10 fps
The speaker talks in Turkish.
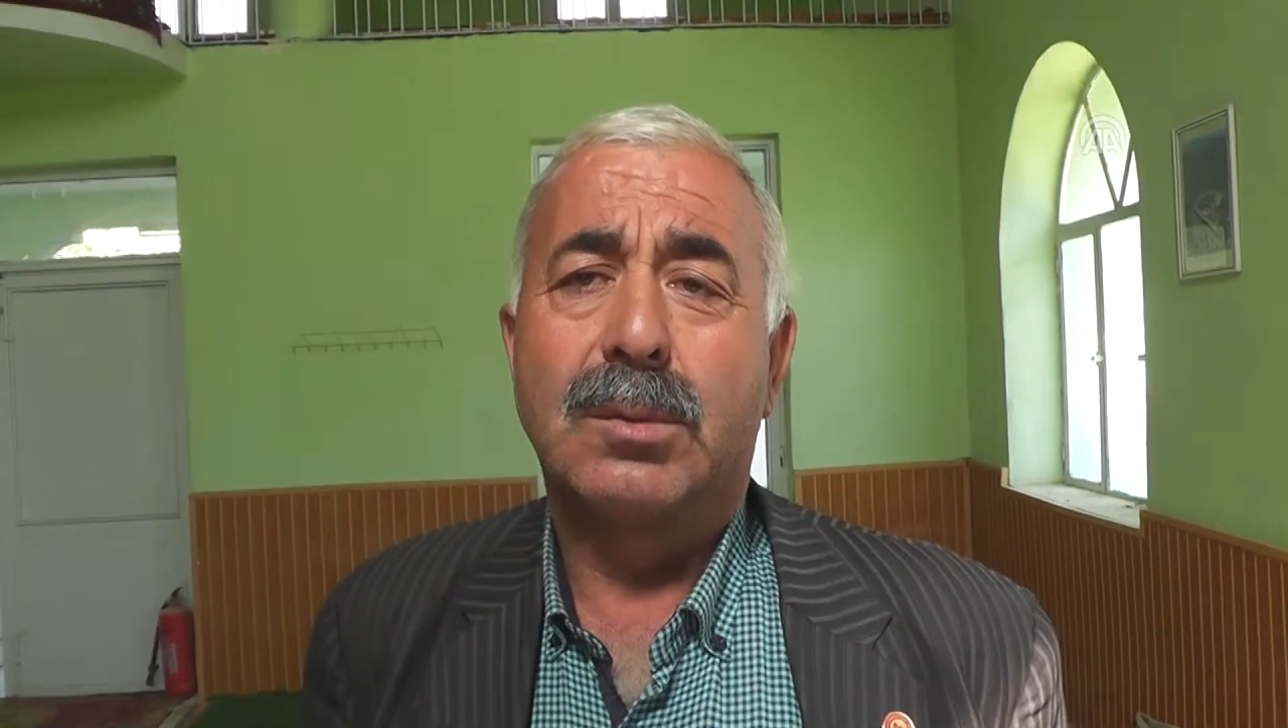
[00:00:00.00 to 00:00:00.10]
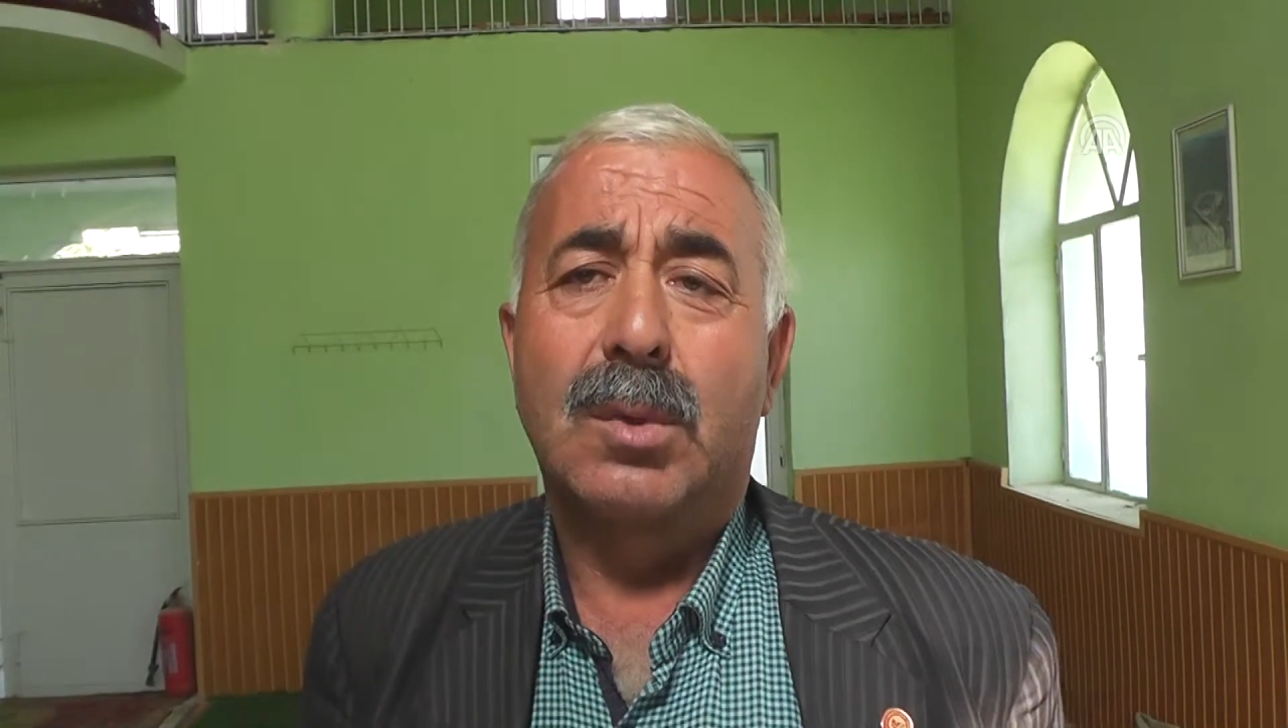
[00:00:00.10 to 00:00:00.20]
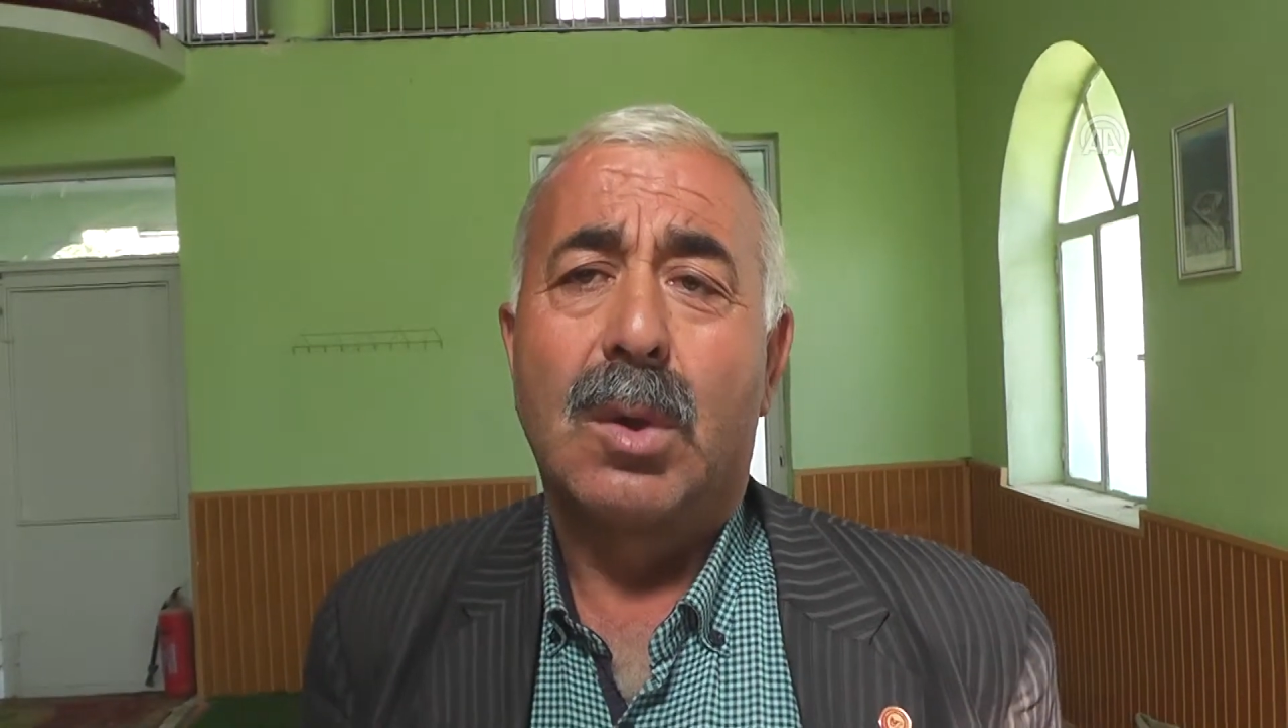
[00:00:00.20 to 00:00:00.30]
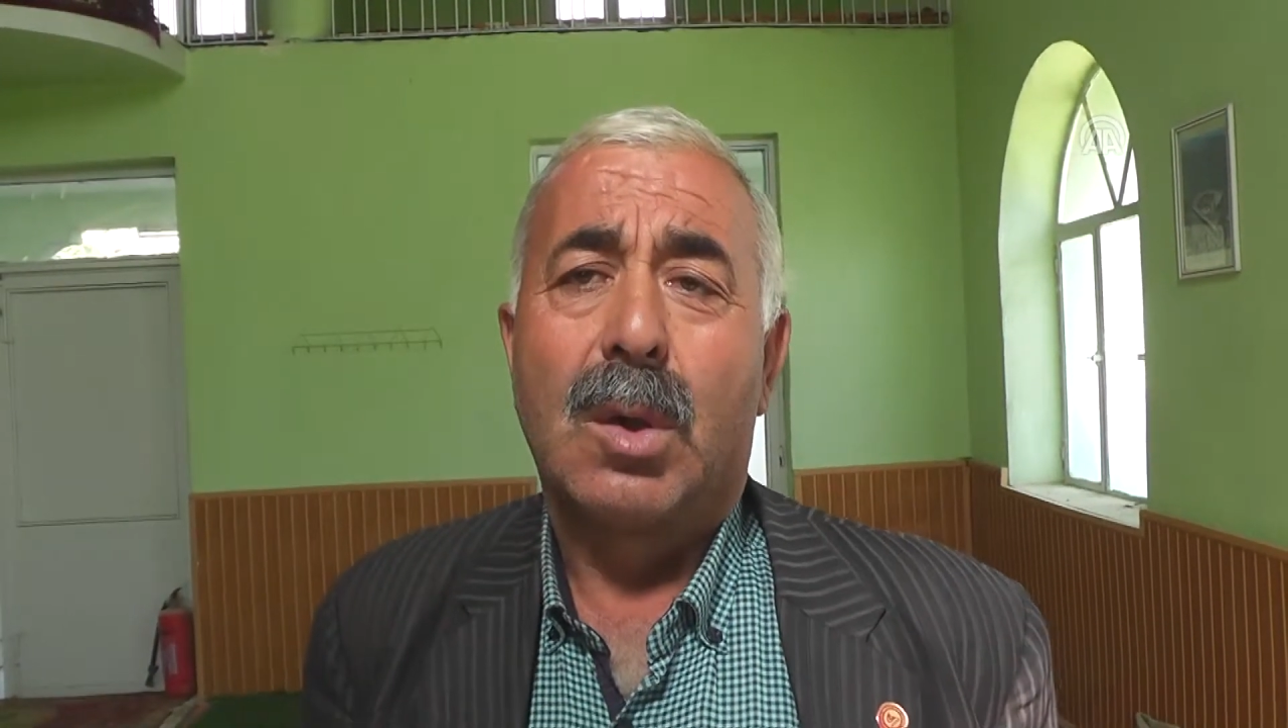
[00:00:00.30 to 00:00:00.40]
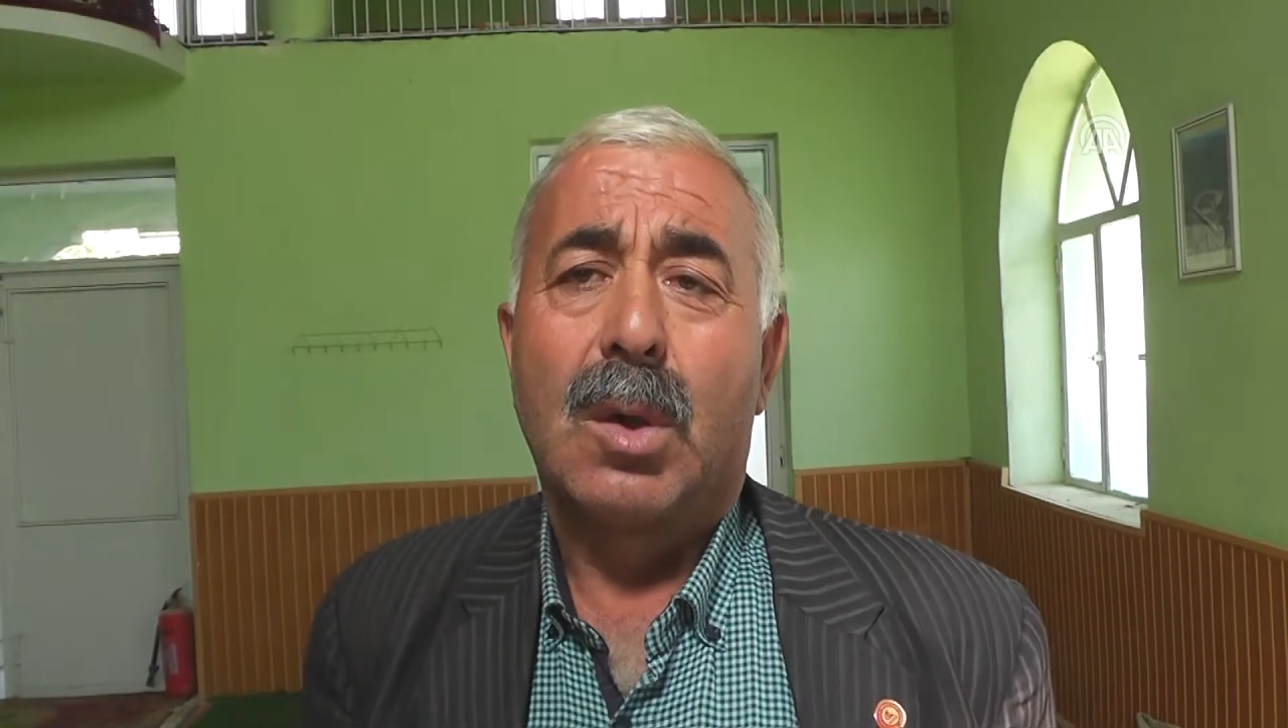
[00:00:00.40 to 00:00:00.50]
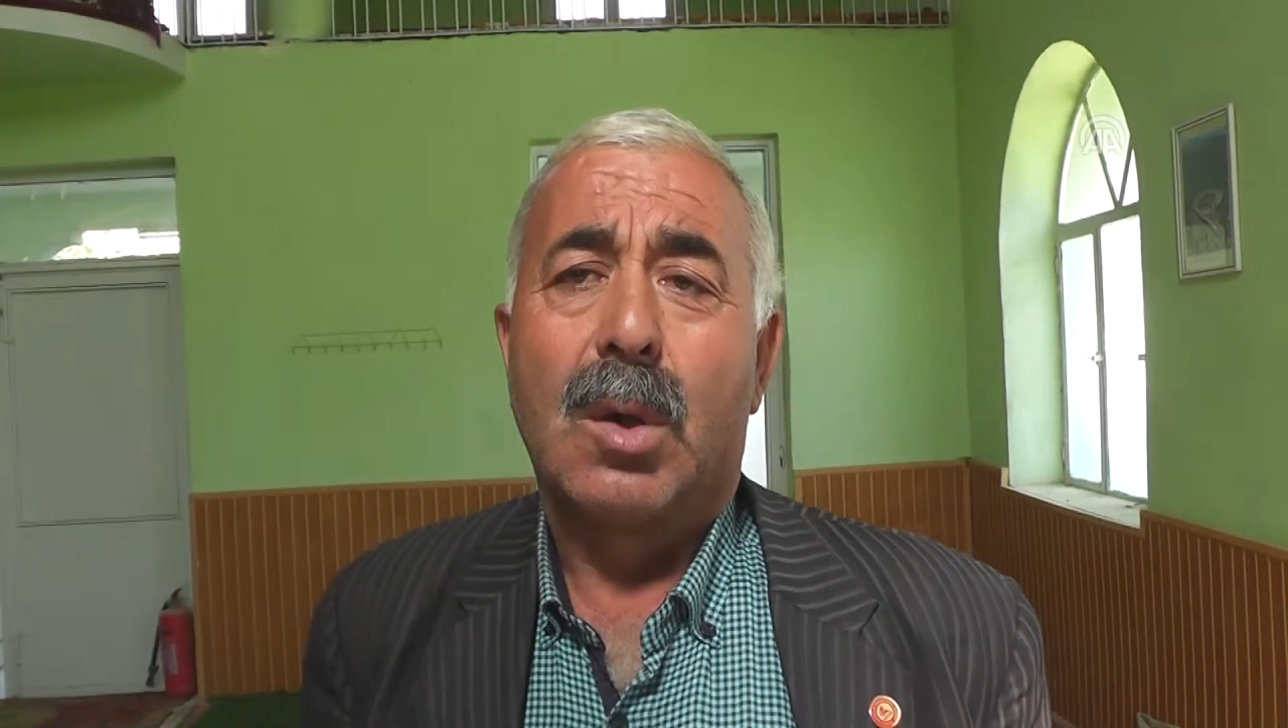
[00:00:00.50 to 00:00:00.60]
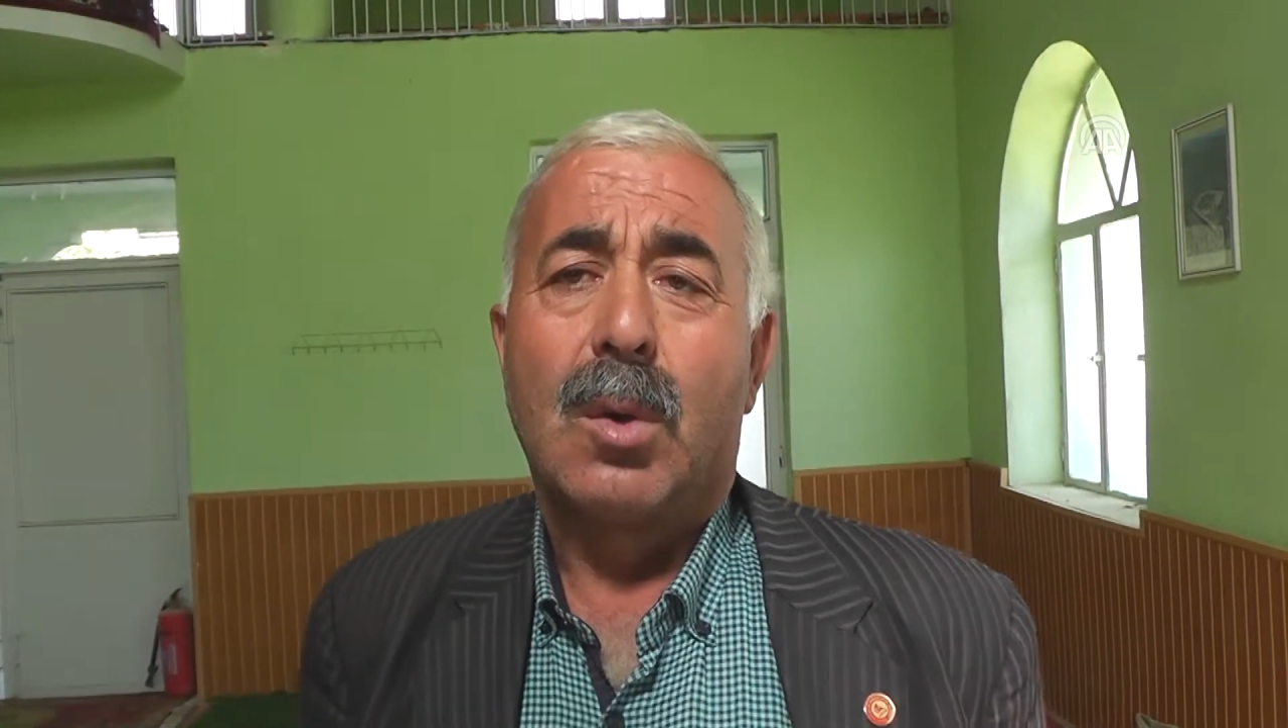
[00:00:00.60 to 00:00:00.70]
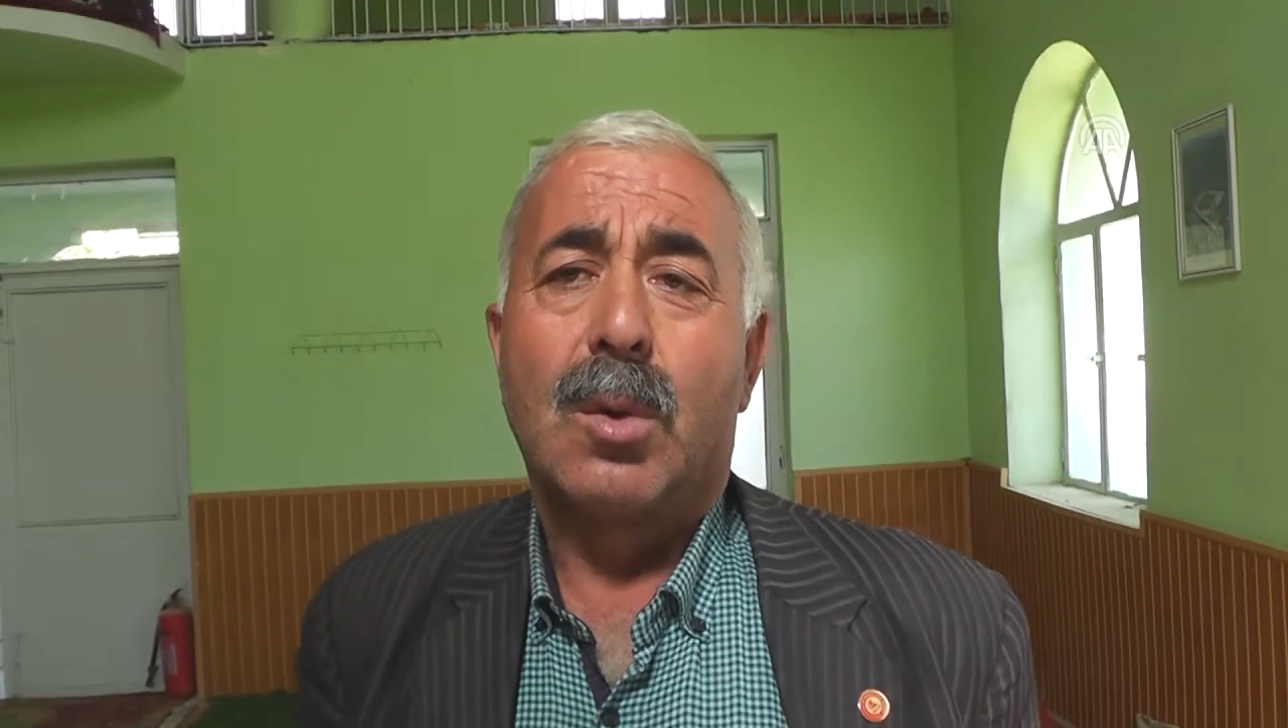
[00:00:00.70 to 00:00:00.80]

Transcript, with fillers: Burada ne